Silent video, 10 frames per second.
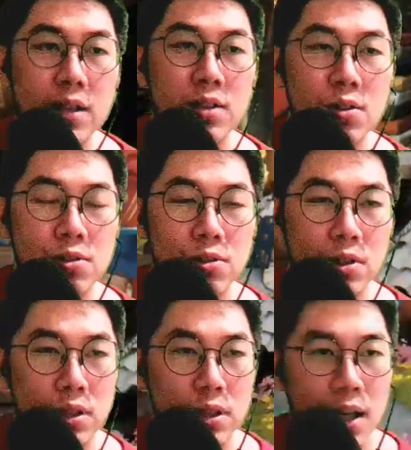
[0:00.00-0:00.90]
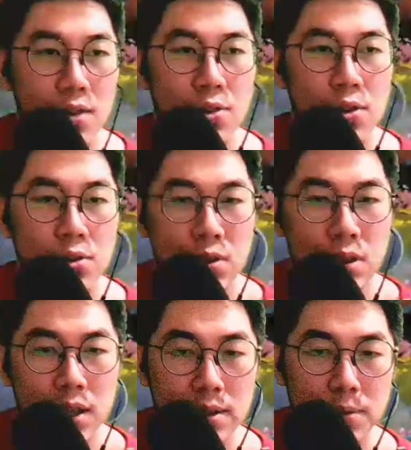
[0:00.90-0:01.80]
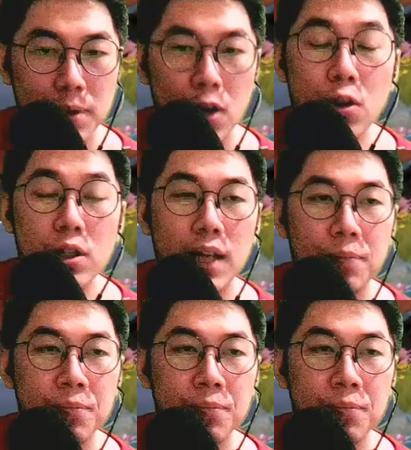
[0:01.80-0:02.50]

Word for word: di Soulstone intinya kalau Soulstone-nya dikasih oh iya